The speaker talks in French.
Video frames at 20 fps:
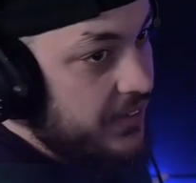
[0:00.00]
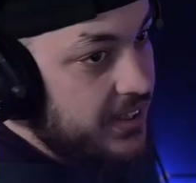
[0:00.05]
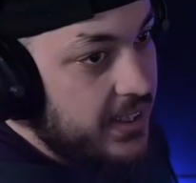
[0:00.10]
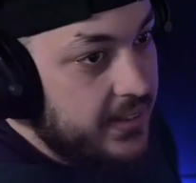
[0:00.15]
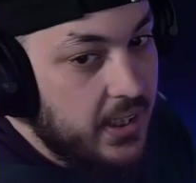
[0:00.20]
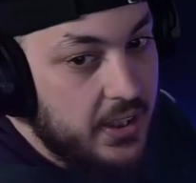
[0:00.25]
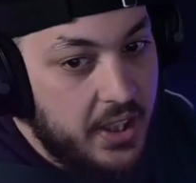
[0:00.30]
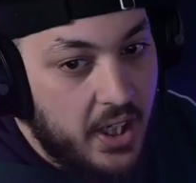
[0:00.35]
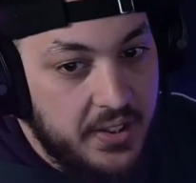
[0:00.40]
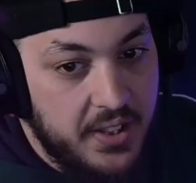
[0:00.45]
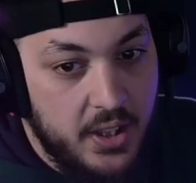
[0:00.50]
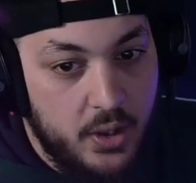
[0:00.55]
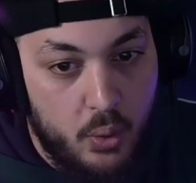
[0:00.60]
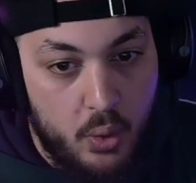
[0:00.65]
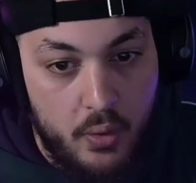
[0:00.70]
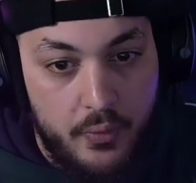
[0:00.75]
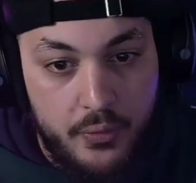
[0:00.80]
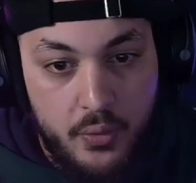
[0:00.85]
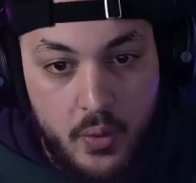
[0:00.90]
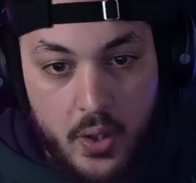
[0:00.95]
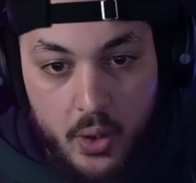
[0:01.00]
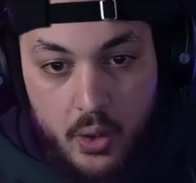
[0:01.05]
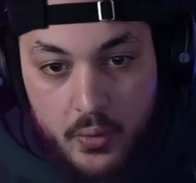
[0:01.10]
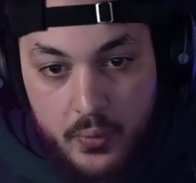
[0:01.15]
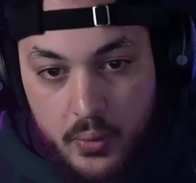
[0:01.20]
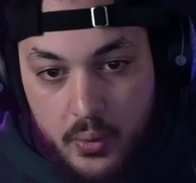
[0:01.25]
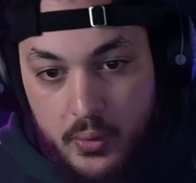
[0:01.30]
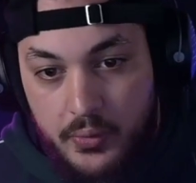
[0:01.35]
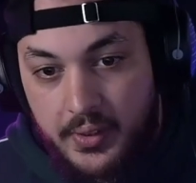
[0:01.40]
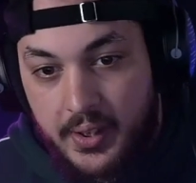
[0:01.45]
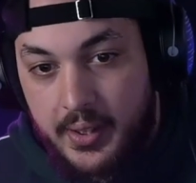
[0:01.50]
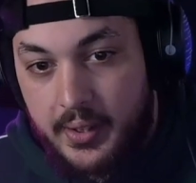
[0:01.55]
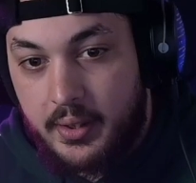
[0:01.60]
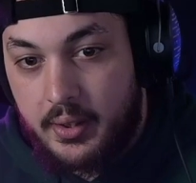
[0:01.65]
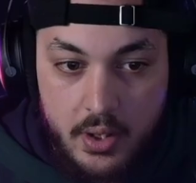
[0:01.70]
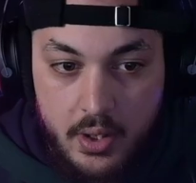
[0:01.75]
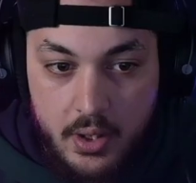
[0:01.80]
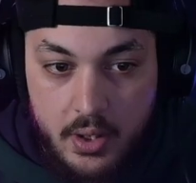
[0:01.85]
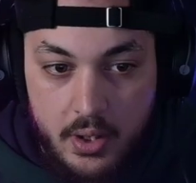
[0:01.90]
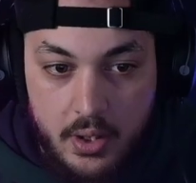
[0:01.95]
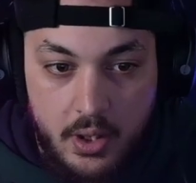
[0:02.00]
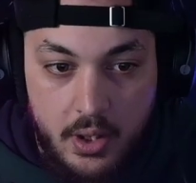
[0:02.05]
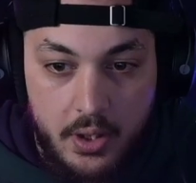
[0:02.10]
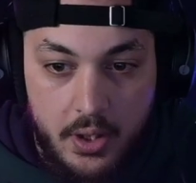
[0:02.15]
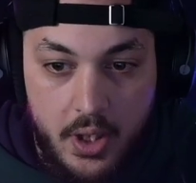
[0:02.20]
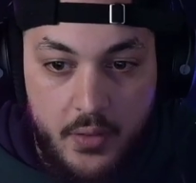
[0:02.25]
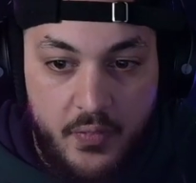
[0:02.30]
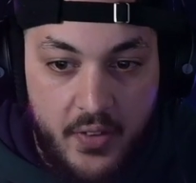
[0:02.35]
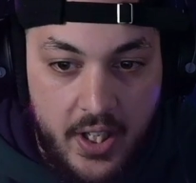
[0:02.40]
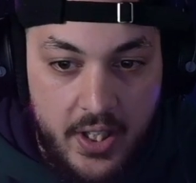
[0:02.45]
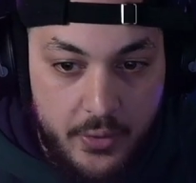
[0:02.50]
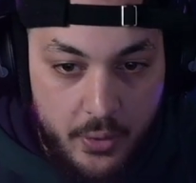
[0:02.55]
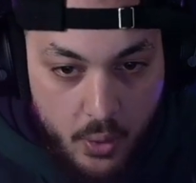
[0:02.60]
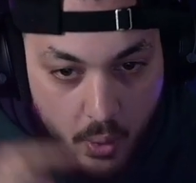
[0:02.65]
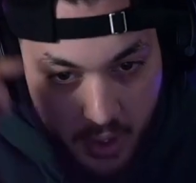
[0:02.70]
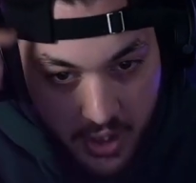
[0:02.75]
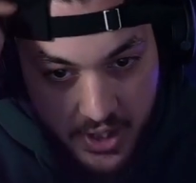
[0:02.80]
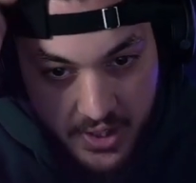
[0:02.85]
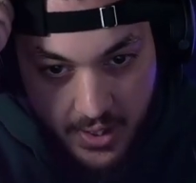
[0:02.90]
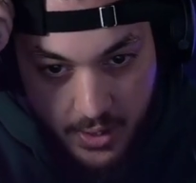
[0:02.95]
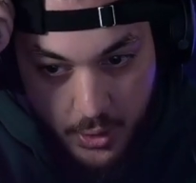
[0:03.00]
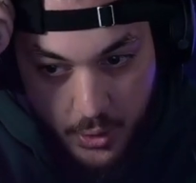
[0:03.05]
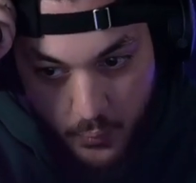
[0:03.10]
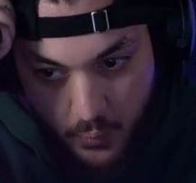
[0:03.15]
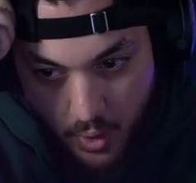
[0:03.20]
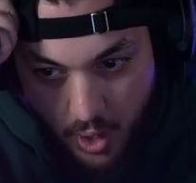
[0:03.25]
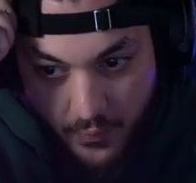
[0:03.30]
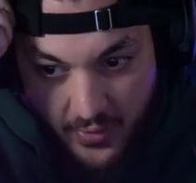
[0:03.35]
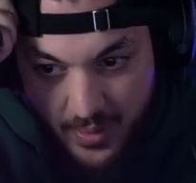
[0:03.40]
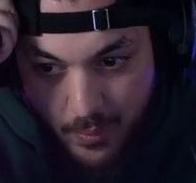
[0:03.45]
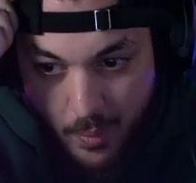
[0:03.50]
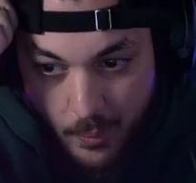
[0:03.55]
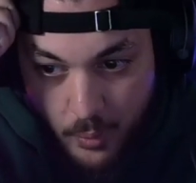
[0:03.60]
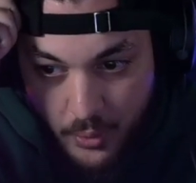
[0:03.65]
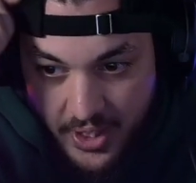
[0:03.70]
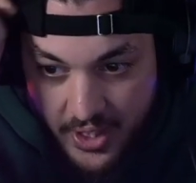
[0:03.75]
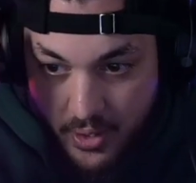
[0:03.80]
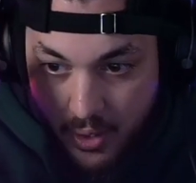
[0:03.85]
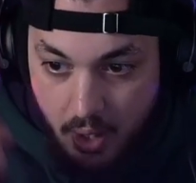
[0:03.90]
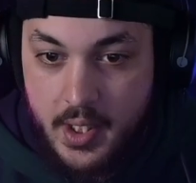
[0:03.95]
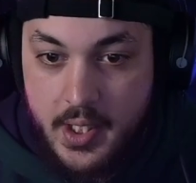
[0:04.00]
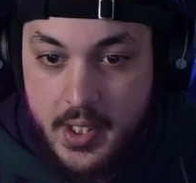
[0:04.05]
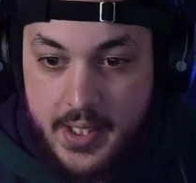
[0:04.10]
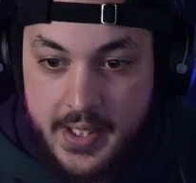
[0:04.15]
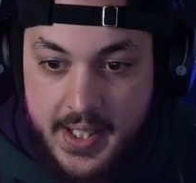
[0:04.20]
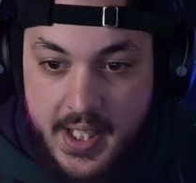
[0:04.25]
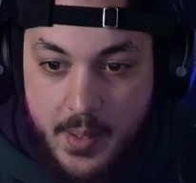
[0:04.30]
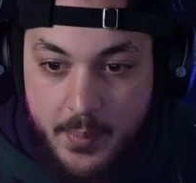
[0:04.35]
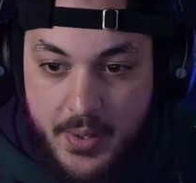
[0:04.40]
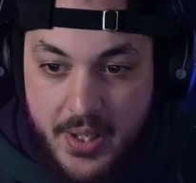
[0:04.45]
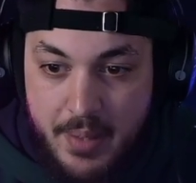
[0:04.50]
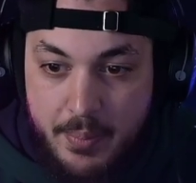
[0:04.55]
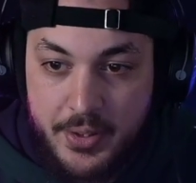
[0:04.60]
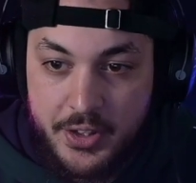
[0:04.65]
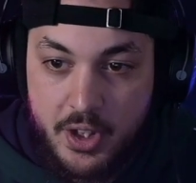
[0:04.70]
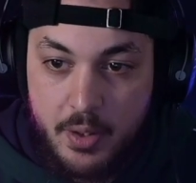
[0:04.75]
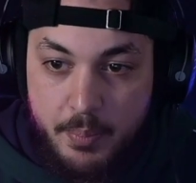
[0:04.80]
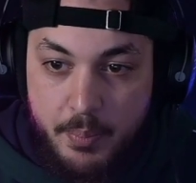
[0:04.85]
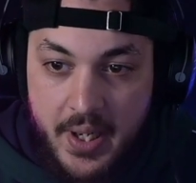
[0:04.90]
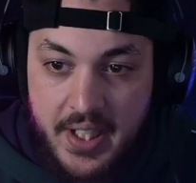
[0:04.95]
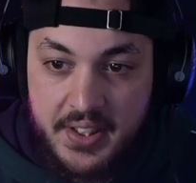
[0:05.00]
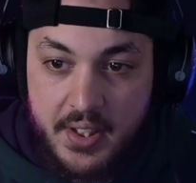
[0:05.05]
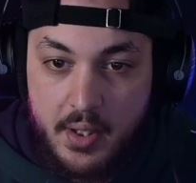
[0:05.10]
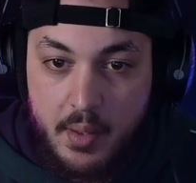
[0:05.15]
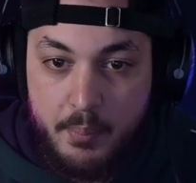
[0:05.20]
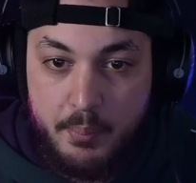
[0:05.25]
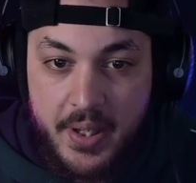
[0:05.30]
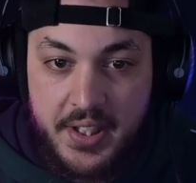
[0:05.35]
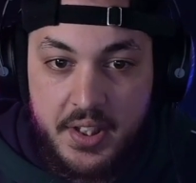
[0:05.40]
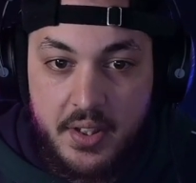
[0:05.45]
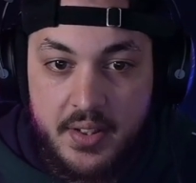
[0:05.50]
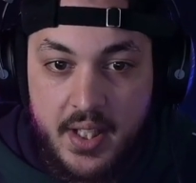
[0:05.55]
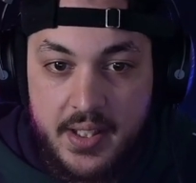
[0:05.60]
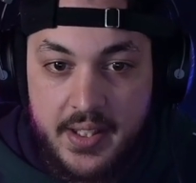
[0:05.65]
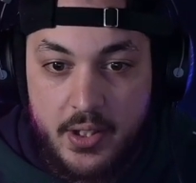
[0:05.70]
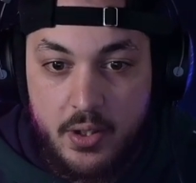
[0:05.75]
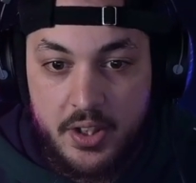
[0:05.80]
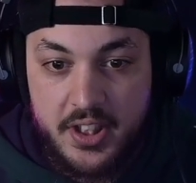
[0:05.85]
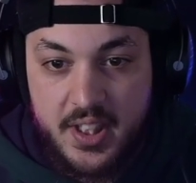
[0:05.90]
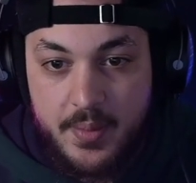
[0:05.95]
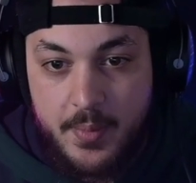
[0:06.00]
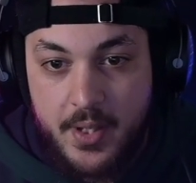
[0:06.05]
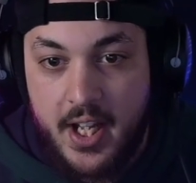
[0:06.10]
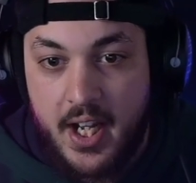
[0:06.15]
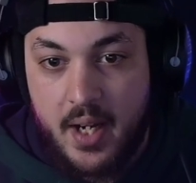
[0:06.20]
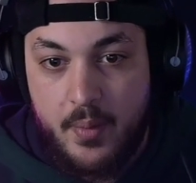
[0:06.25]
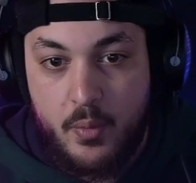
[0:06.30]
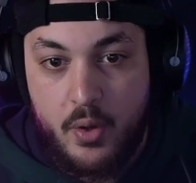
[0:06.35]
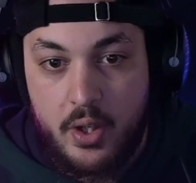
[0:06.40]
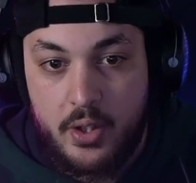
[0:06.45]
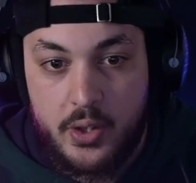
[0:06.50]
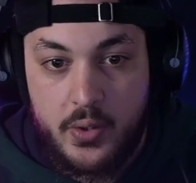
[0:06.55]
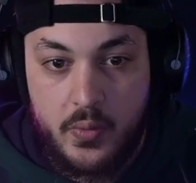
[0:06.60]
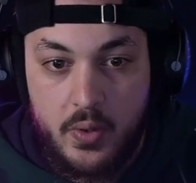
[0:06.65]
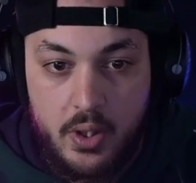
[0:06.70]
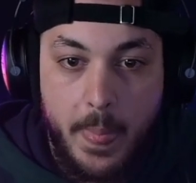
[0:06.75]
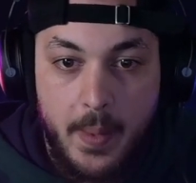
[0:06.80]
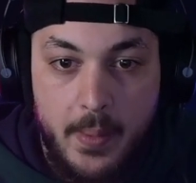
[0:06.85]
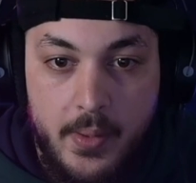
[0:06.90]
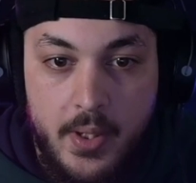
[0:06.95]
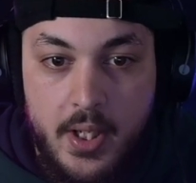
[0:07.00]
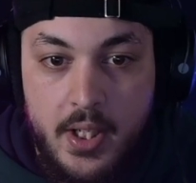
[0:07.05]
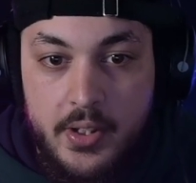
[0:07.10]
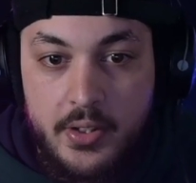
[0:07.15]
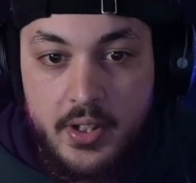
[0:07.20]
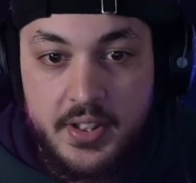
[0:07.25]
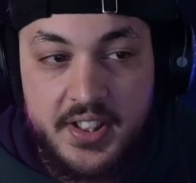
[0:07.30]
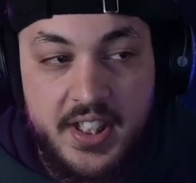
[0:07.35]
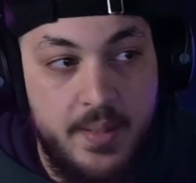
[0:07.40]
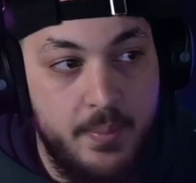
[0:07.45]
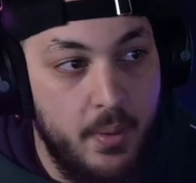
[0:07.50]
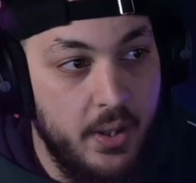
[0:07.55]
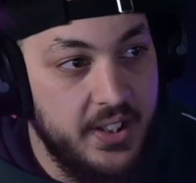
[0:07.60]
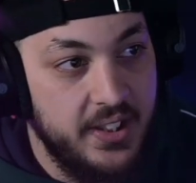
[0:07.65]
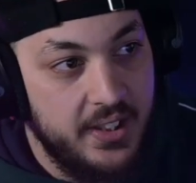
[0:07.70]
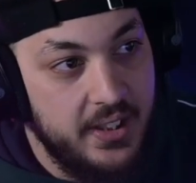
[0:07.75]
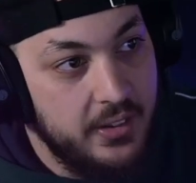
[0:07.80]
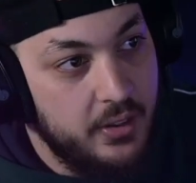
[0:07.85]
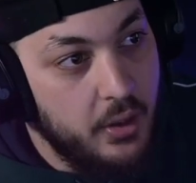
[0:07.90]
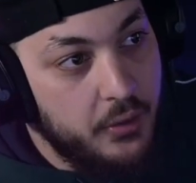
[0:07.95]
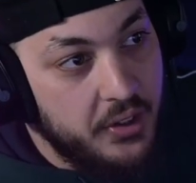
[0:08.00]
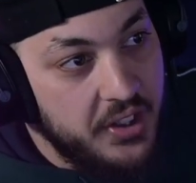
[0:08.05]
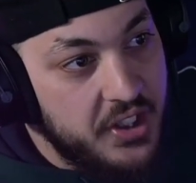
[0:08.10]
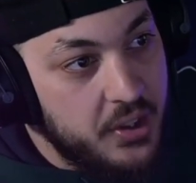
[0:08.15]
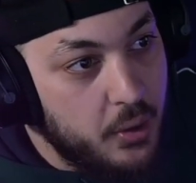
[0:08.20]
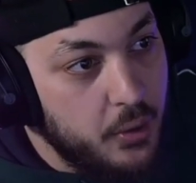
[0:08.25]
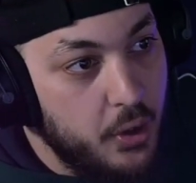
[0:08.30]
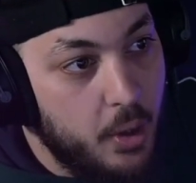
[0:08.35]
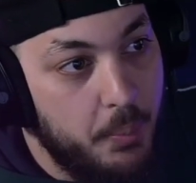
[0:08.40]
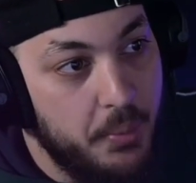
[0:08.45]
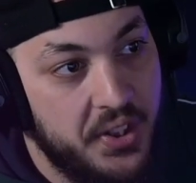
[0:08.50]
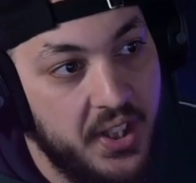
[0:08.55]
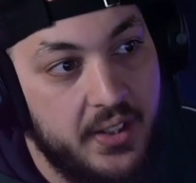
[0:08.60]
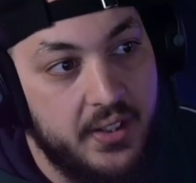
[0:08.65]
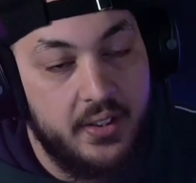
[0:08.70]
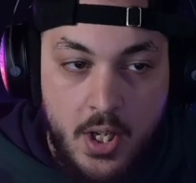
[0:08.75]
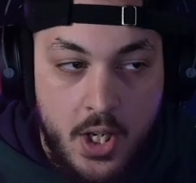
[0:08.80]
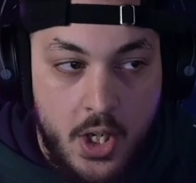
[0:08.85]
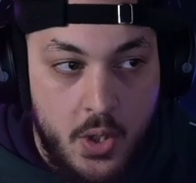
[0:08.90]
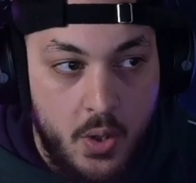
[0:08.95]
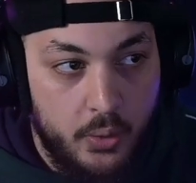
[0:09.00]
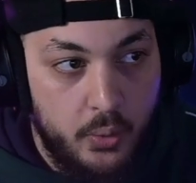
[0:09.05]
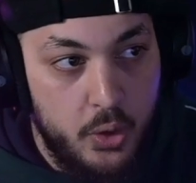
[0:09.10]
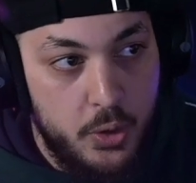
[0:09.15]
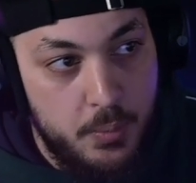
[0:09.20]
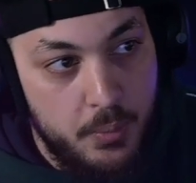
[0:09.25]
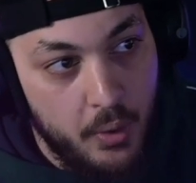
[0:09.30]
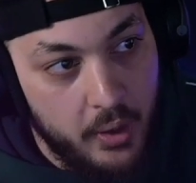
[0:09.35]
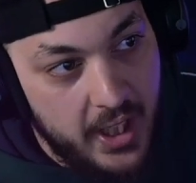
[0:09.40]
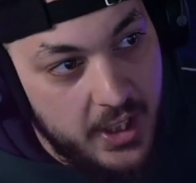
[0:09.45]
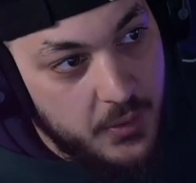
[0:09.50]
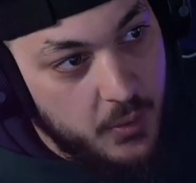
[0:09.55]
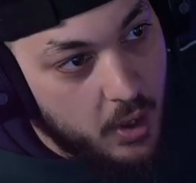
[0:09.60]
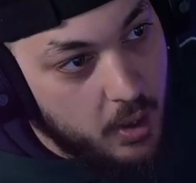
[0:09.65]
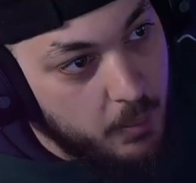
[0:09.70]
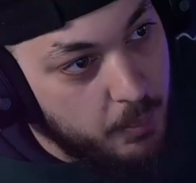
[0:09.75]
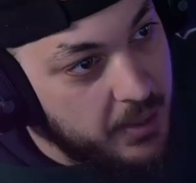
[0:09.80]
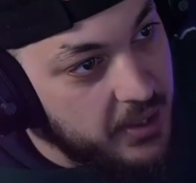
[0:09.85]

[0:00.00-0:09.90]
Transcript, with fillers: étagère, c'est trop vu et revu, frère te faire un truc original, tu vois. En vrai, moi, mon décor, il est bien parce que personne personne n'a un décor similaire à moi, tu vois. Non, ce qui manque, c'est d'autres disques d'or, peut-être. Tu vois que tout ce mur-là, il soit rempli